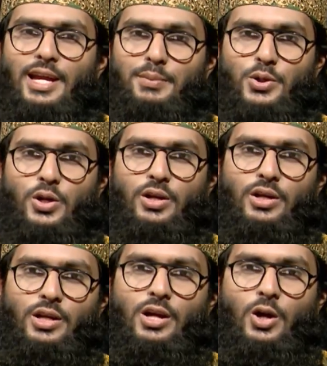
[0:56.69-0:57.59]
এ বিষয়ে
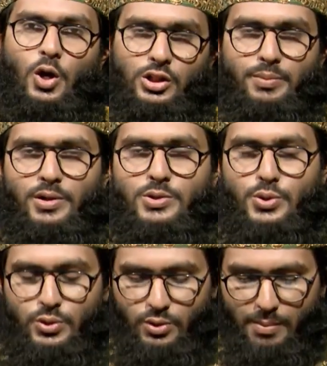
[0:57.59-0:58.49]
কথা বলার
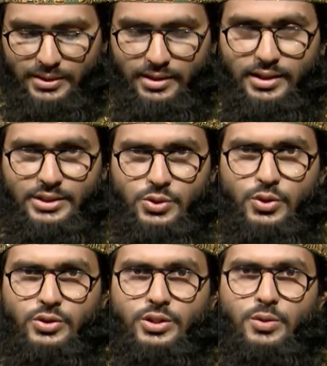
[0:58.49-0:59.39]
জন্য আমাদের
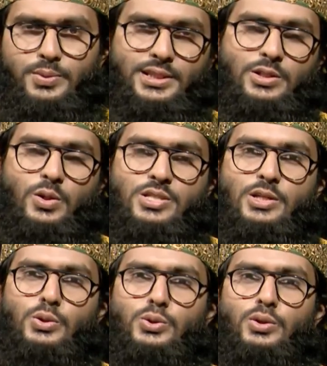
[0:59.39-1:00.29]
স্টুডিওতে উপস্থিত
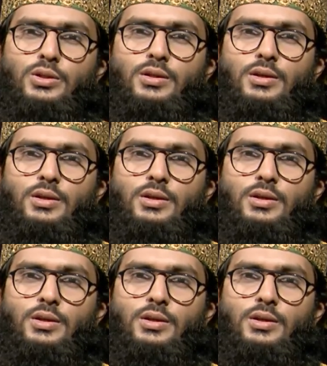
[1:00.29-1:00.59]
হয়েছেন দুজন